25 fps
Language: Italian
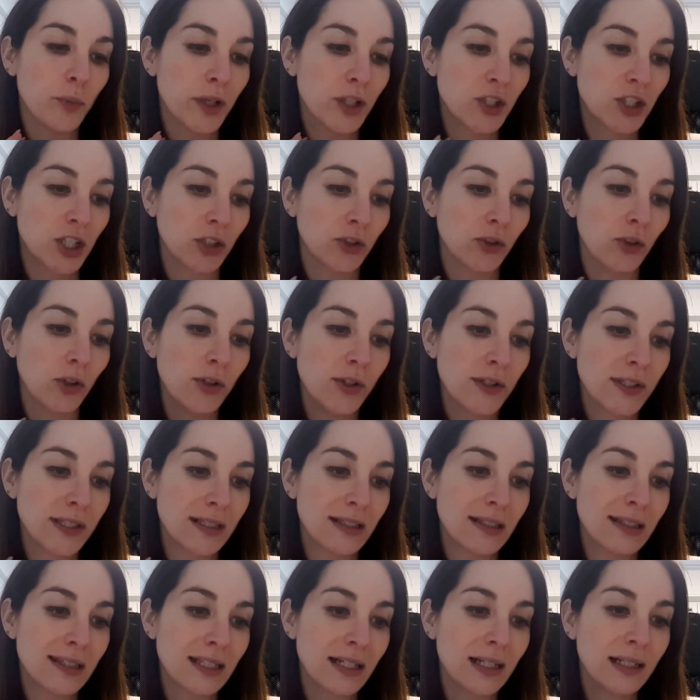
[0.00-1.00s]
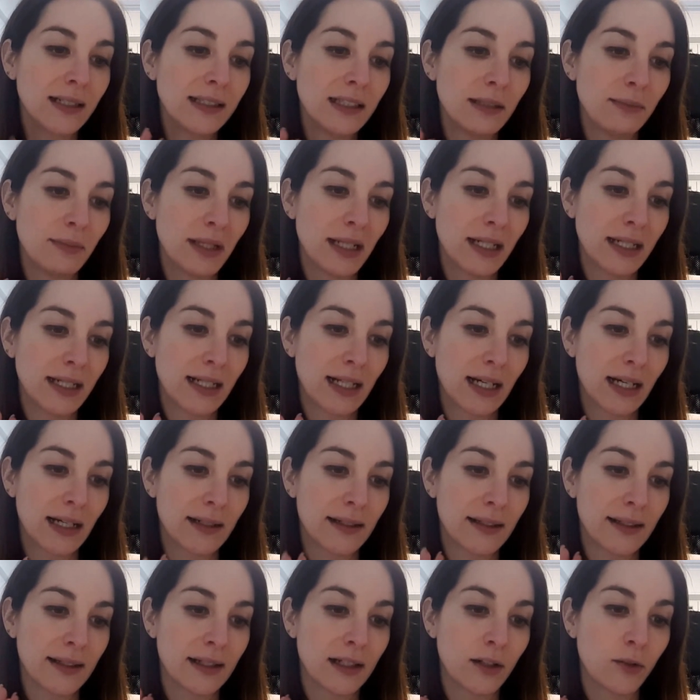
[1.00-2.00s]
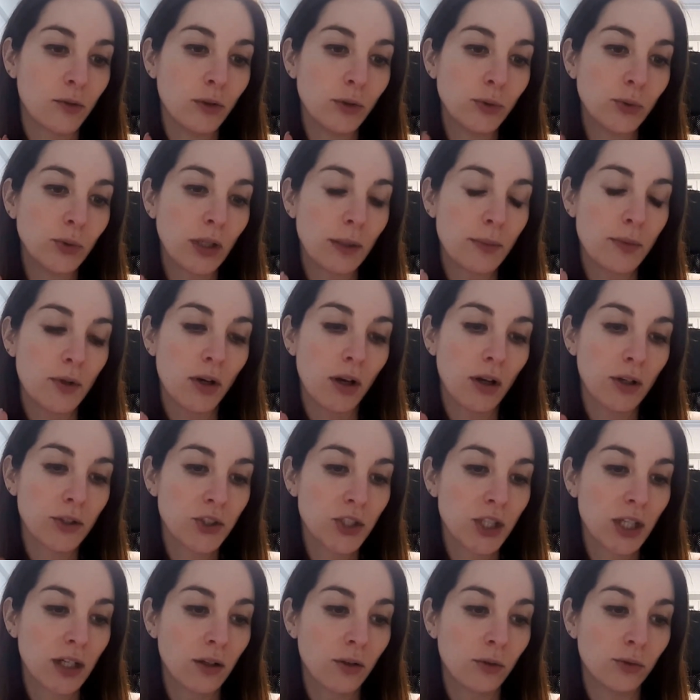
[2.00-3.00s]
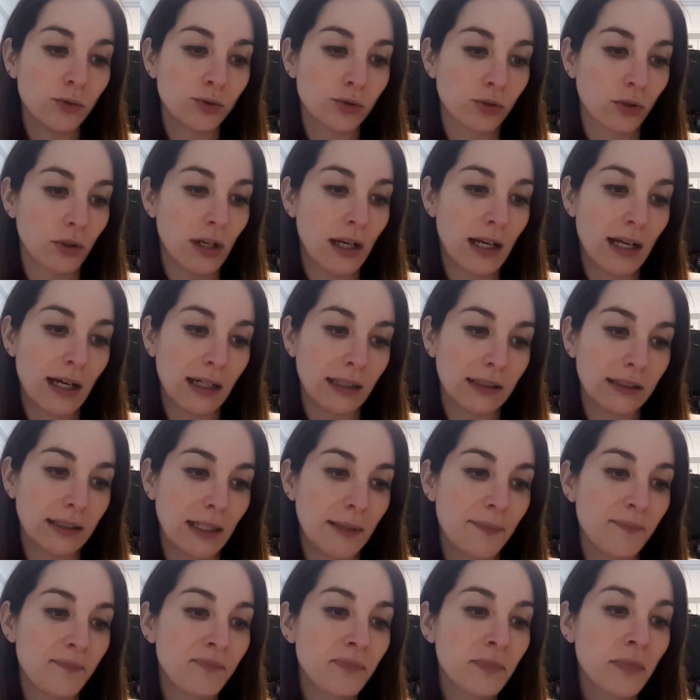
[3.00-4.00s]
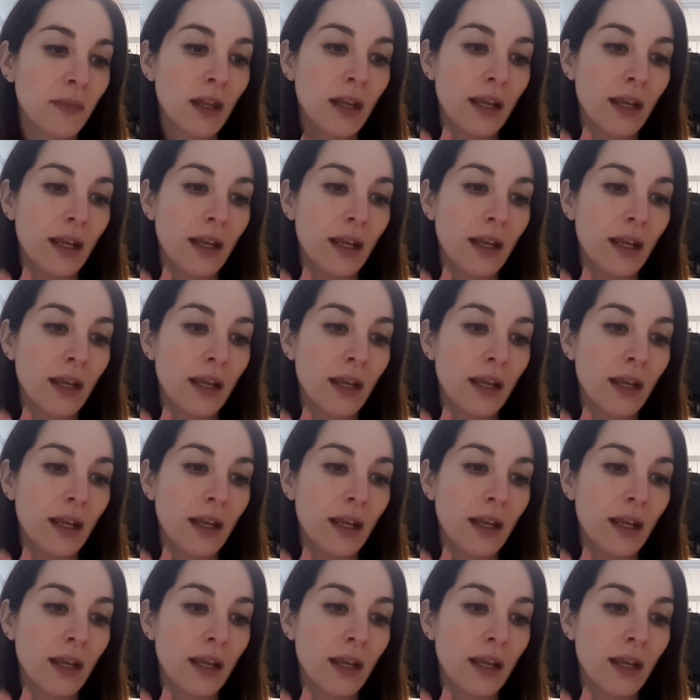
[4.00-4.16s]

pregiato olio essenziale di melagrana d'agricoltura biologica controllata